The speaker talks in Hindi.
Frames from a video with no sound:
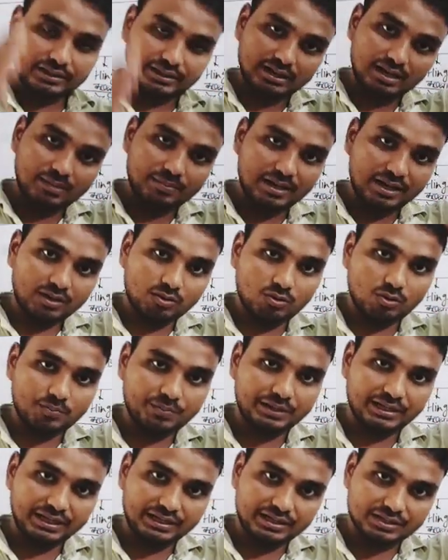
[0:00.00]
ये हमारा
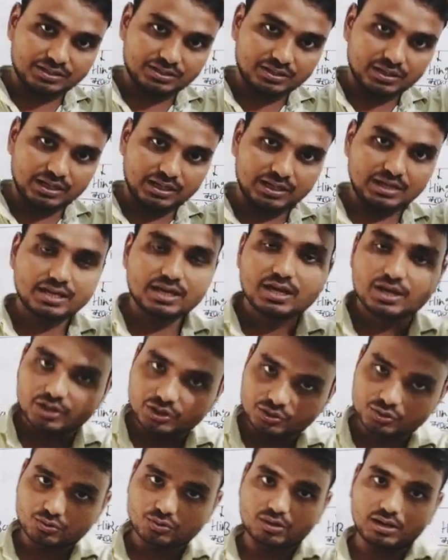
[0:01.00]
खोपड़ी यानी स्कल है
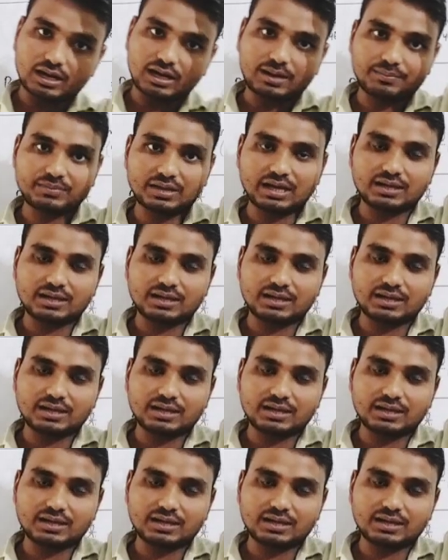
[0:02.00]
इसको अगर आप